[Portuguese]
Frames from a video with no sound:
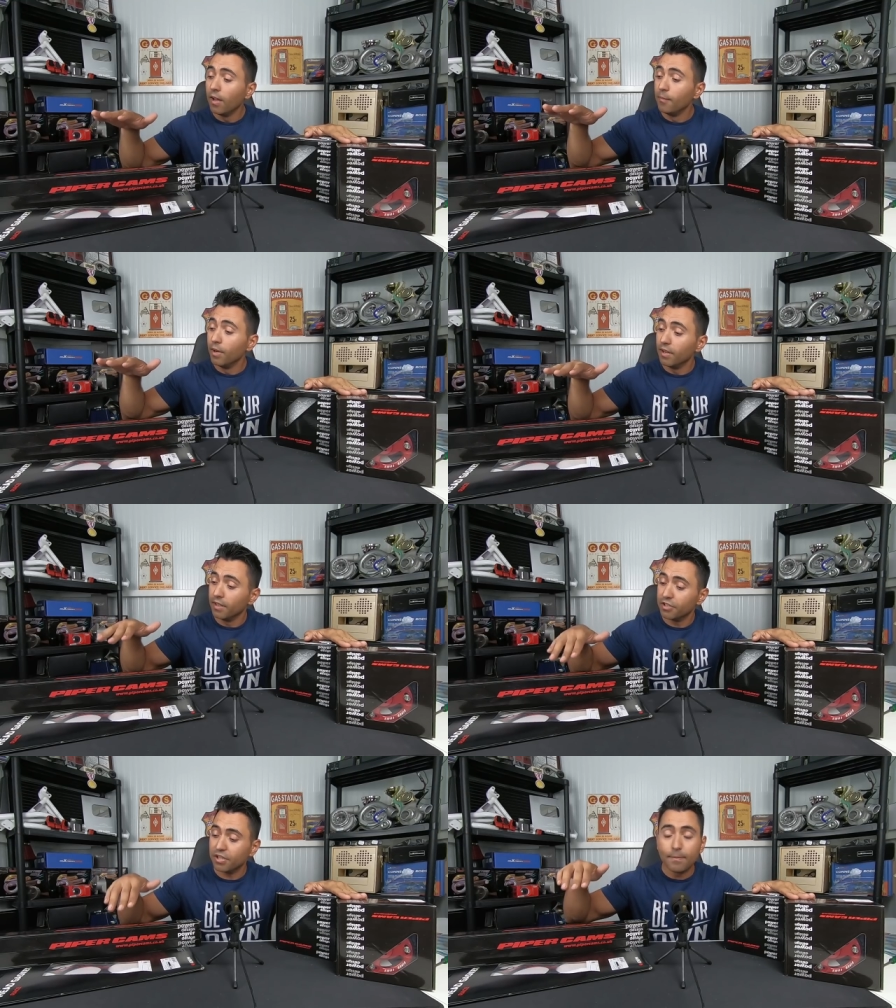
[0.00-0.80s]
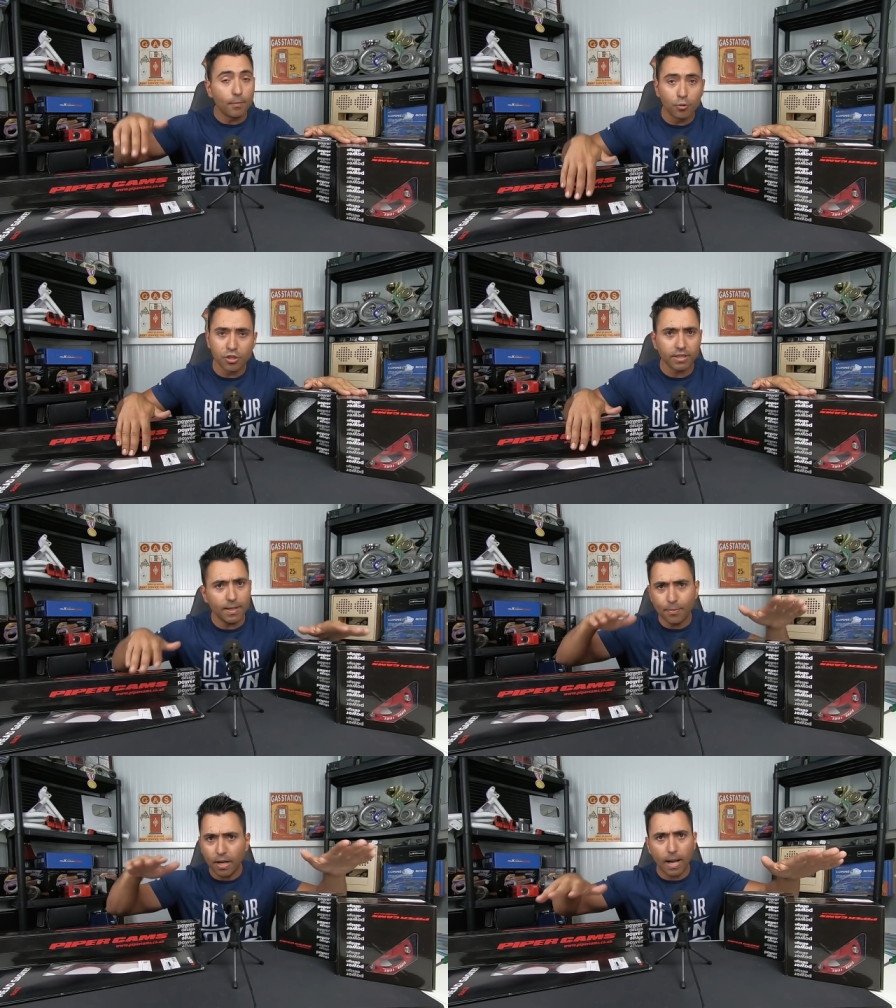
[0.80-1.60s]
Mas tem para Punto
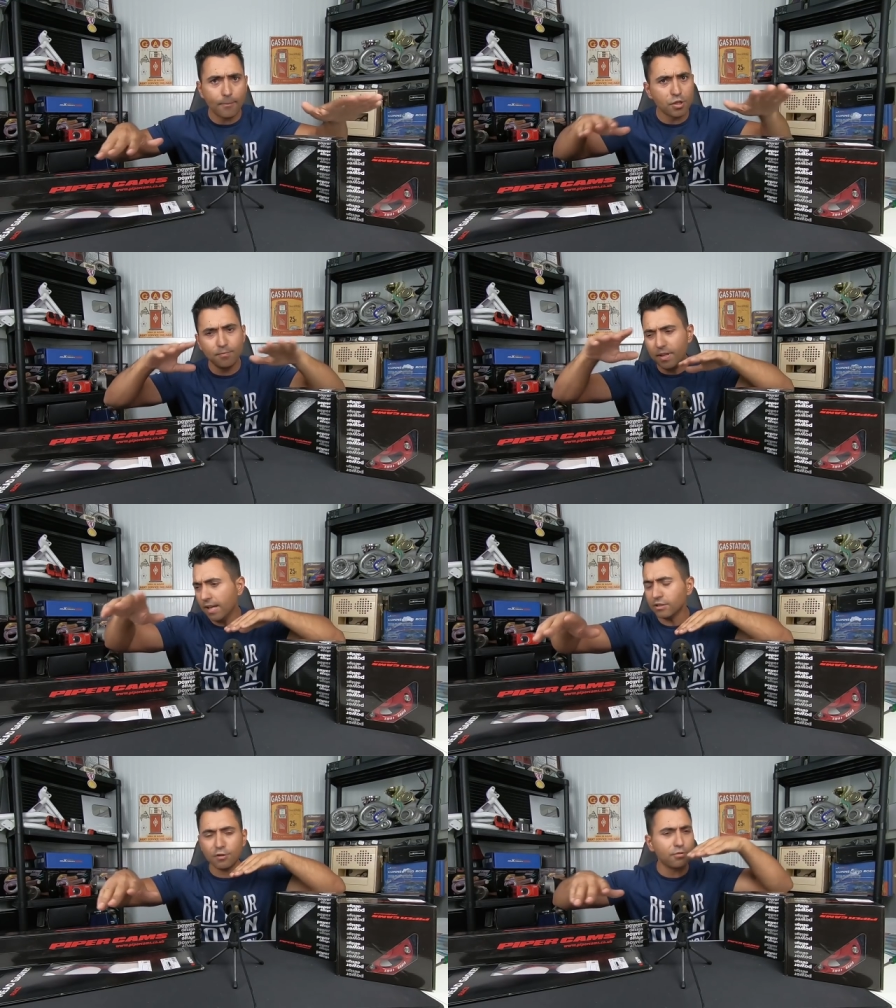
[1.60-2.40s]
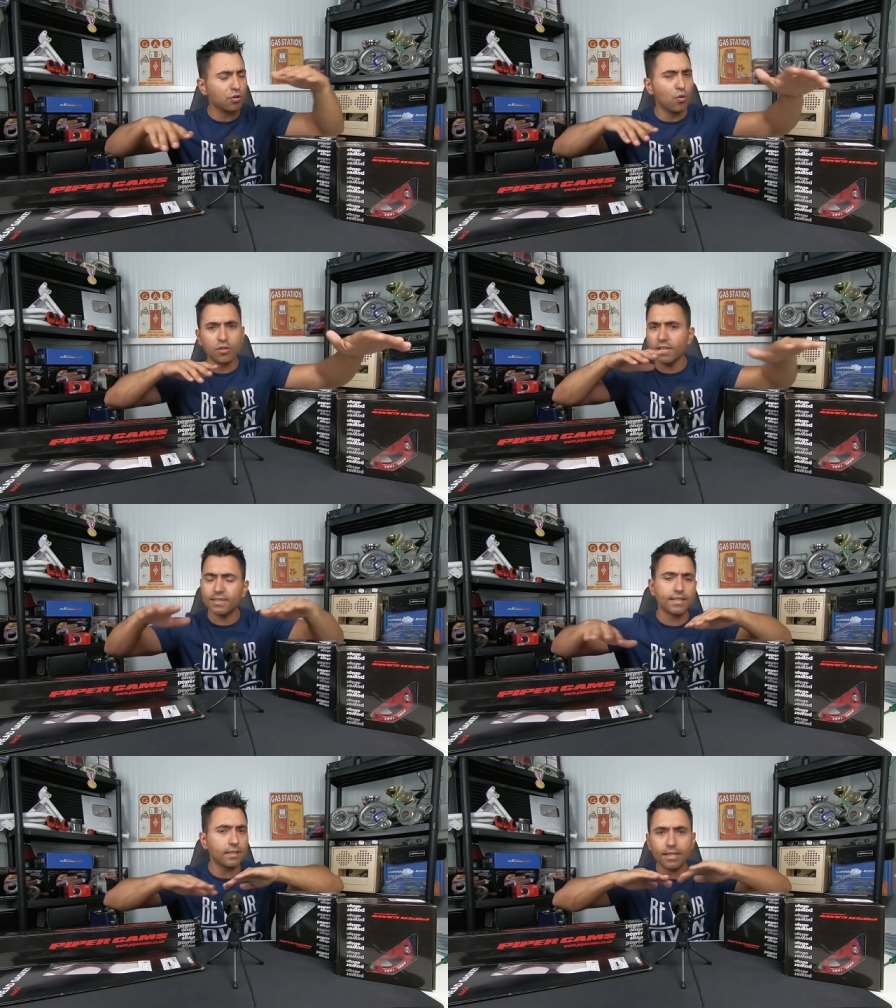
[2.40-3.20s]
GT, para cups, bielas, pistões,
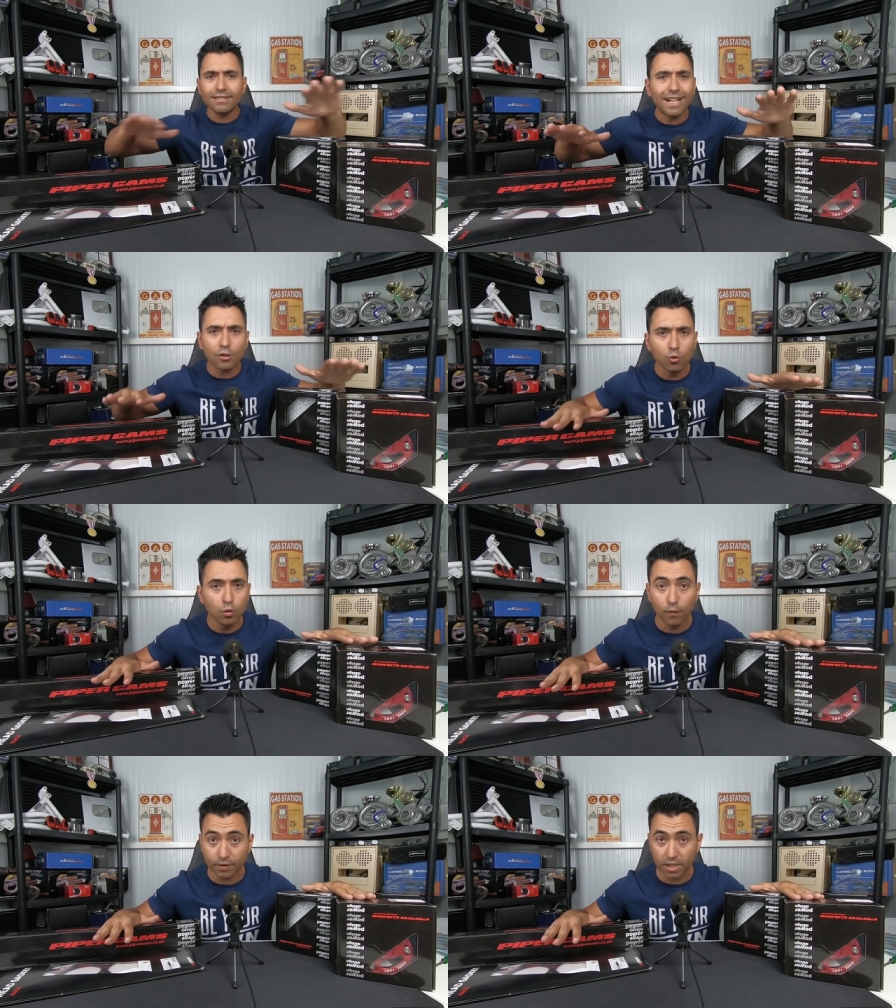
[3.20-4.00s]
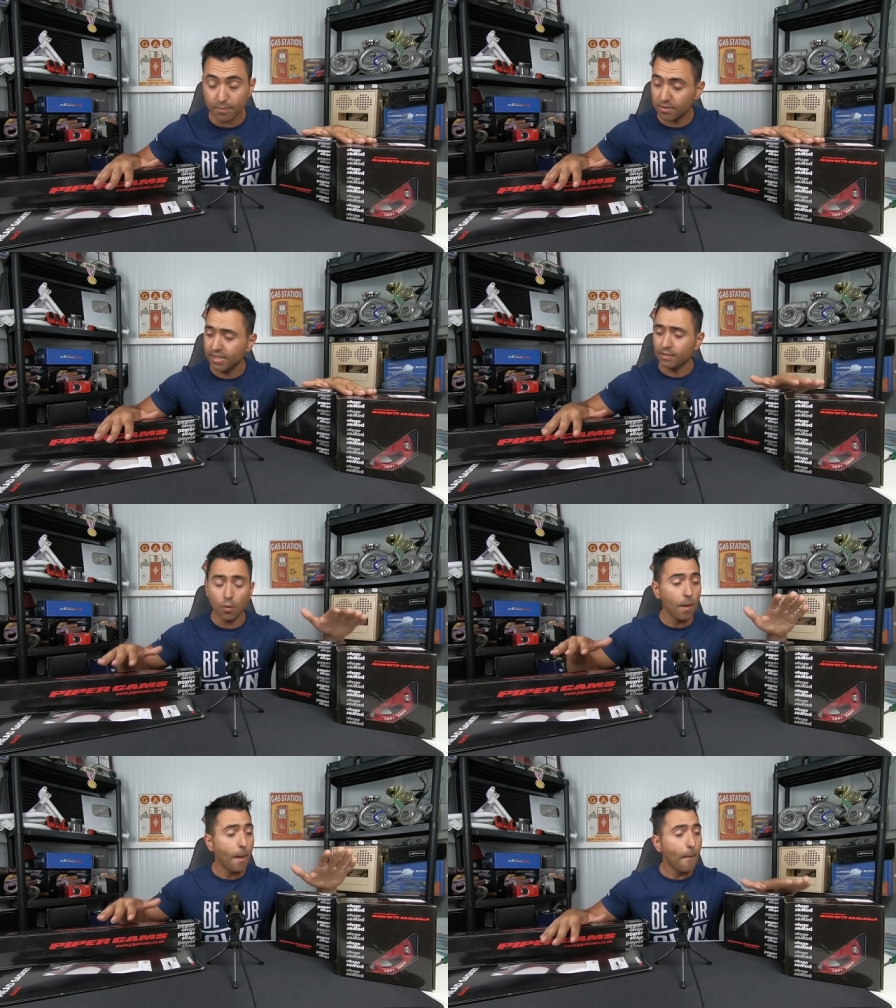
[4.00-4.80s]
etc. Tem lá tudo o que vocês
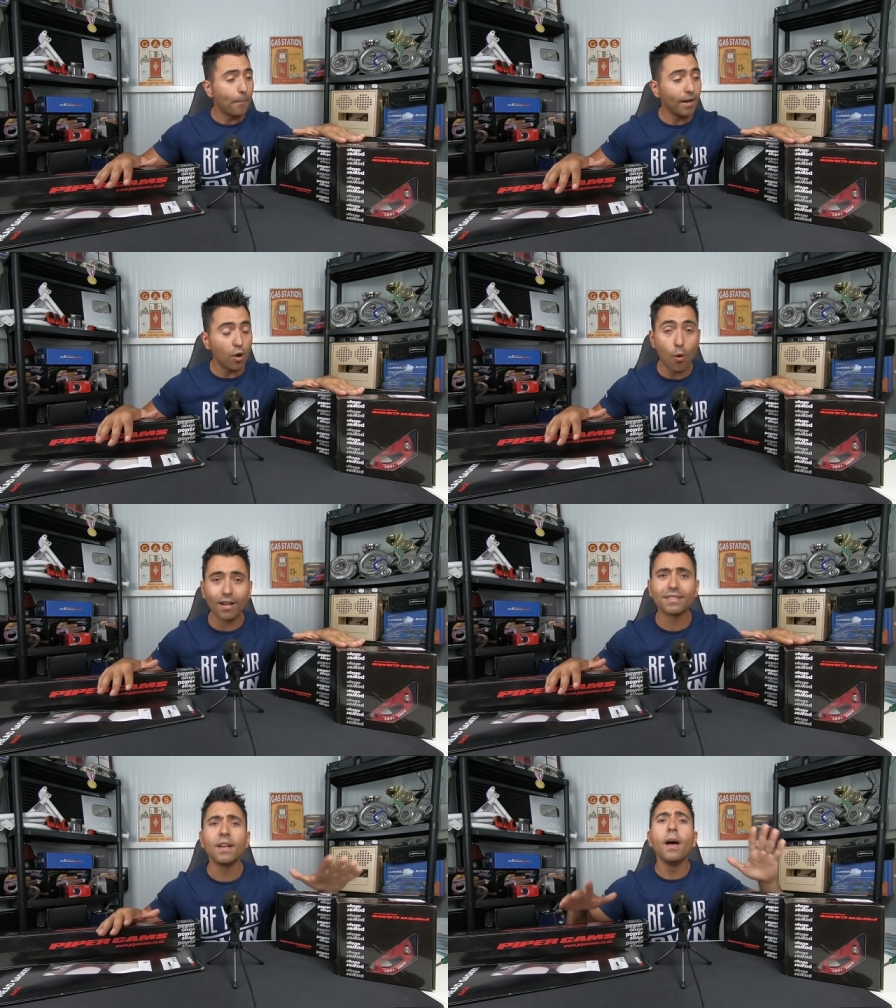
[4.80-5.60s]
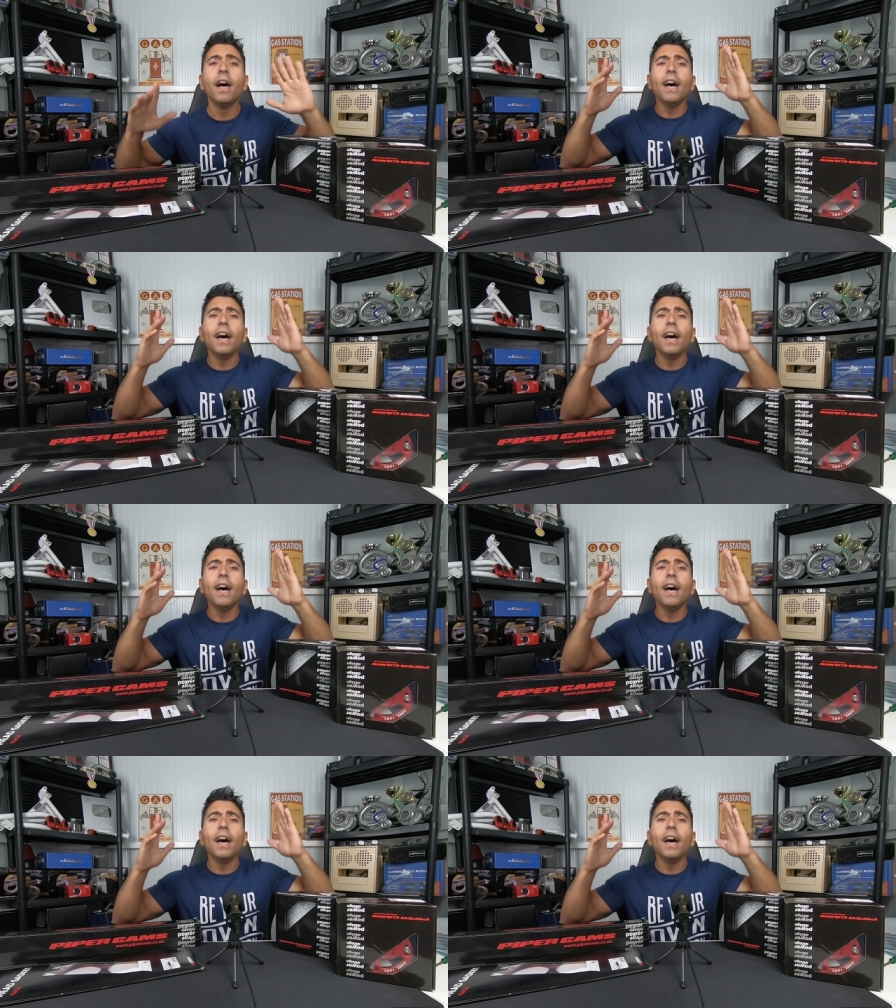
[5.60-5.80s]
precisam para o aço.